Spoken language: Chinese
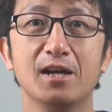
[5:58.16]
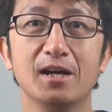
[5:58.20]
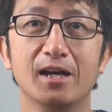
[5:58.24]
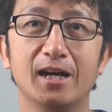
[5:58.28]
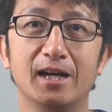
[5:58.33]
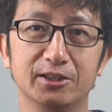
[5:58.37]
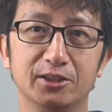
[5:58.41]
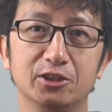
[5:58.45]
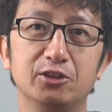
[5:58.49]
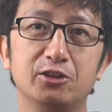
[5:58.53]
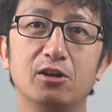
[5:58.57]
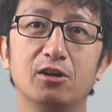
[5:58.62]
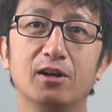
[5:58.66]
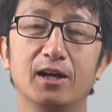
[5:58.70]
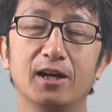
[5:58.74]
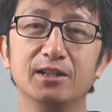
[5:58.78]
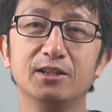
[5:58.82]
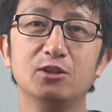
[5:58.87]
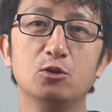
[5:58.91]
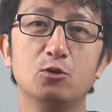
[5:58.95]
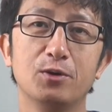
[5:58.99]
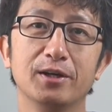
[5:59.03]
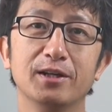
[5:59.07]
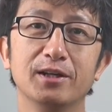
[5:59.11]
海德格尔还
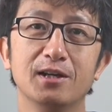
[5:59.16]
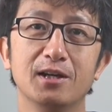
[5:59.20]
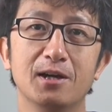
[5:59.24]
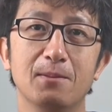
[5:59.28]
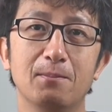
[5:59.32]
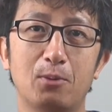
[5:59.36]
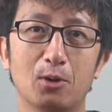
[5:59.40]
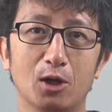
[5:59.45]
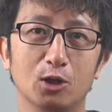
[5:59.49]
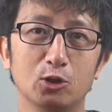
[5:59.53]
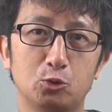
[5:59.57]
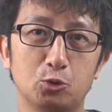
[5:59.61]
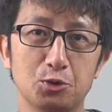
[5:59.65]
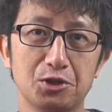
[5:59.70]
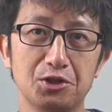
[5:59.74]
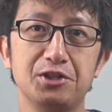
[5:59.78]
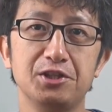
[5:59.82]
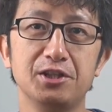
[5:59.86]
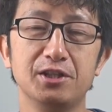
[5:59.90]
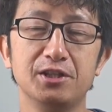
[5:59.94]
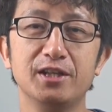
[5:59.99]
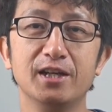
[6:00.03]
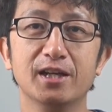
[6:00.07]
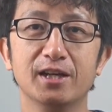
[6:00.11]
认为，柏拉图的
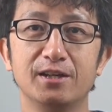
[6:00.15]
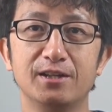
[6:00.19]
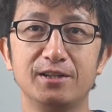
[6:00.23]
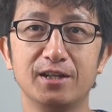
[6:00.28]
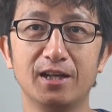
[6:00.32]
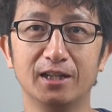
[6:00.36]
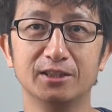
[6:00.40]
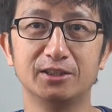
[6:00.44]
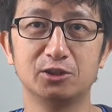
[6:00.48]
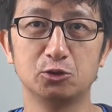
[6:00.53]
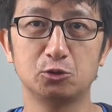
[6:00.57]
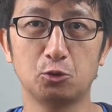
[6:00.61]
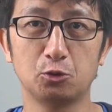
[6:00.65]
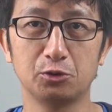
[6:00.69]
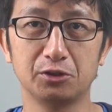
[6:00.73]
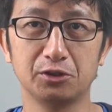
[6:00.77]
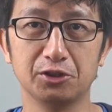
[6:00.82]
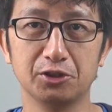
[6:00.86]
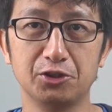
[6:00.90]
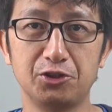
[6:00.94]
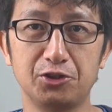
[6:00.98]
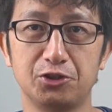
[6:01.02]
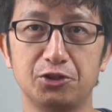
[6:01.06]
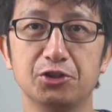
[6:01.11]
理念、亚里士多德
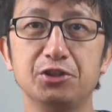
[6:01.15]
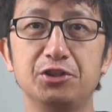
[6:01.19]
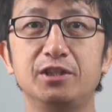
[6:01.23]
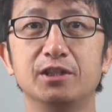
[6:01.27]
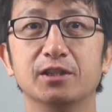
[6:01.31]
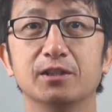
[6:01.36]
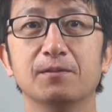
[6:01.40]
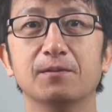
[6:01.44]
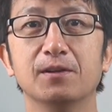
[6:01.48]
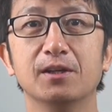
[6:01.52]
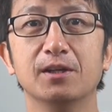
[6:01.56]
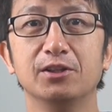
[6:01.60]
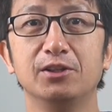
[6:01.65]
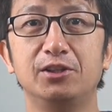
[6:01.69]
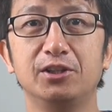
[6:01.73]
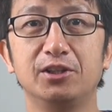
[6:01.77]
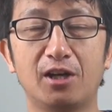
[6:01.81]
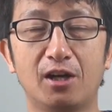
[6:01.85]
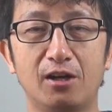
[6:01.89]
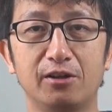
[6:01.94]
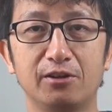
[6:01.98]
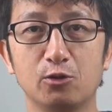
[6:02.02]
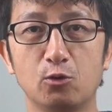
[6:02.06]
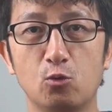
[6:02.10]
的实体、笛
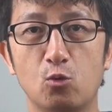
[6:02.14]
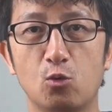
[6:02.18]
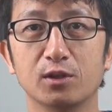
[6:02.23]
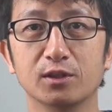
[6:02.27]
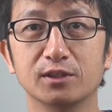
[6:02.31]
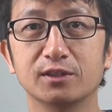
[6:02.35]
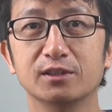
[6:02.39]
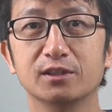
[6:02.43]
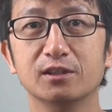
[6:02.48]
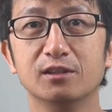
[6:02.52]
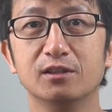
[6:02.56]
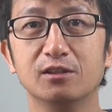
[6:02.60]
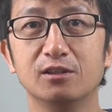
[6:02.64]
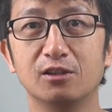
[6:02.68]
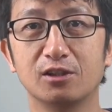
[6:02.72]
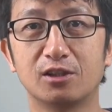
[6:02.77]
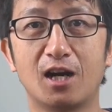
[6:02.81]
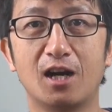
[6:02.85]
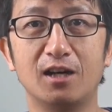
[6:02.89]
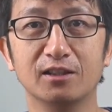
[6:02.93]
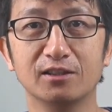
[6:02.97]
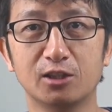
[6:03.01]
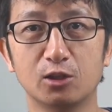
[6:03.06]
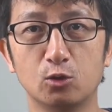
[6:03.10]
卡尔的我思和
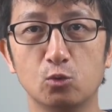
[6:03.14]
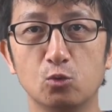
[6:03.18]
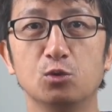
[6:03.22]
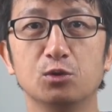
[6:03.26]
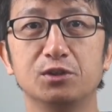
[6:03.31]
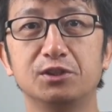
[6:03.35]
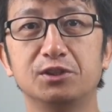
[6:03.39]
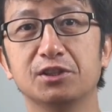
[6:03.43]
康德的物